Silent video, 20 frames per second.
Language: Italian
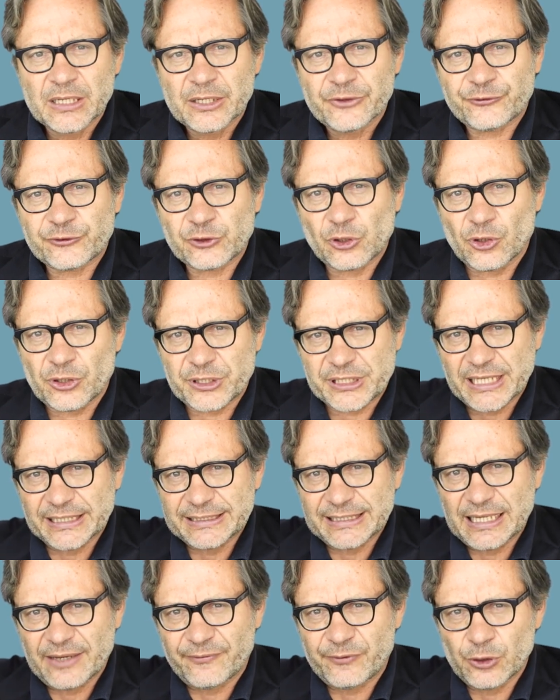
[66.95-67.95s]
storia
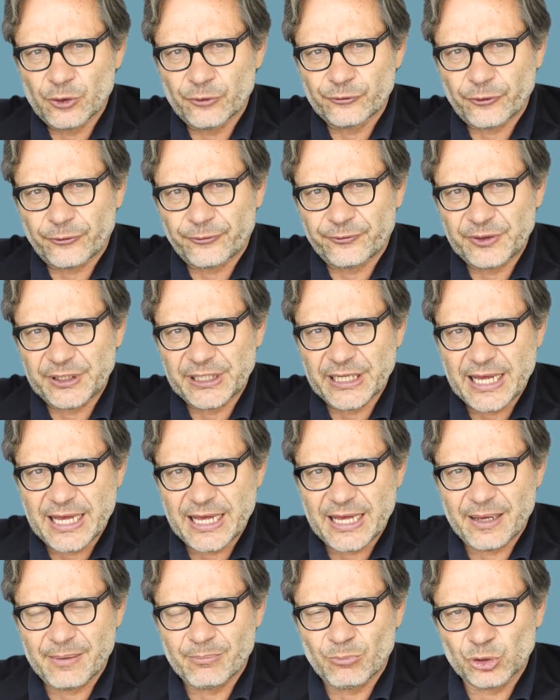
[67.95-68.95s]
della
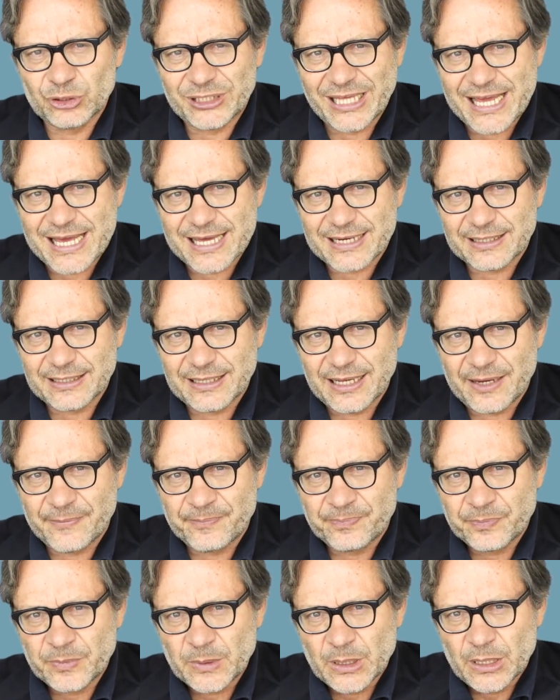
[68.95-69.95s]
filosofia
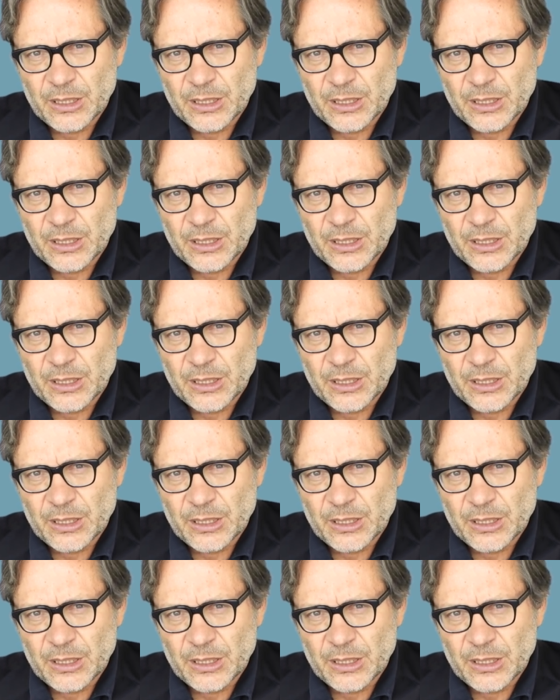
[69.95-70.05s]
moderna,